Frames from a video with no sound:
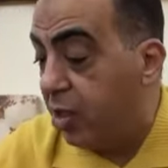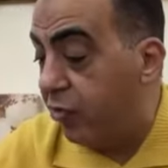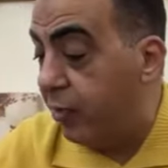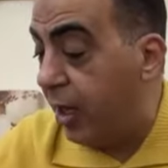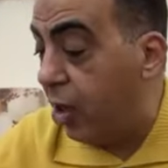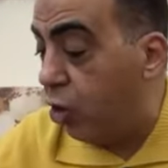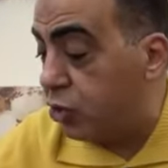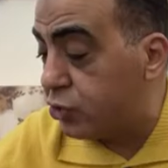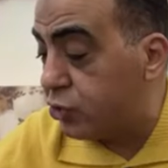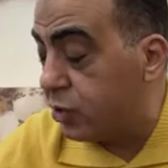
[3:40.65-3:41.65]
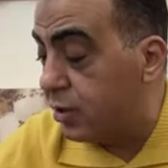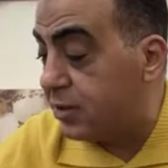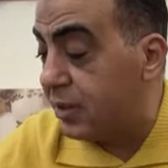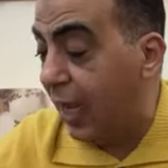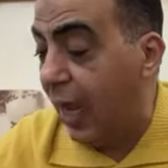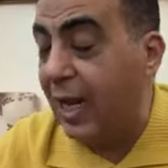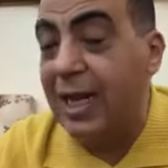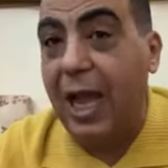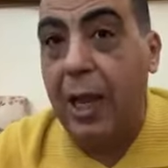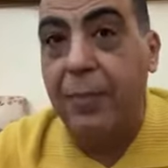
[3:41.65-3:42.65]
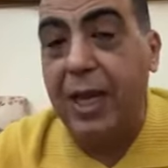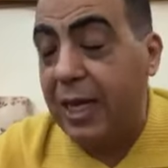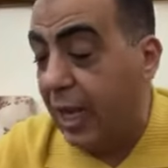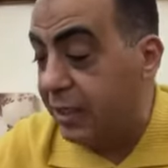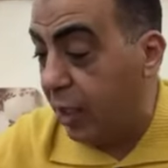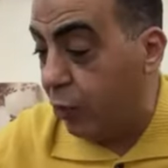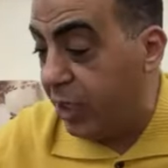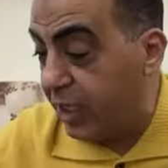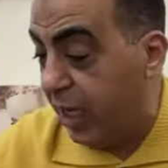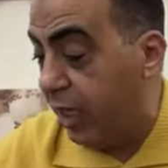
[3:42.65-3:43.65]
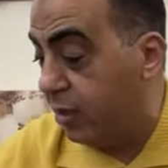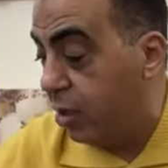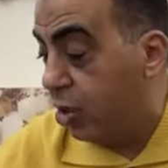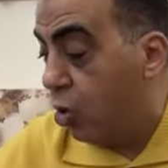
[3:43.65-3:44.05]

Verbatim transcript: فيما يخص استدعاء اللاعبين الدوليين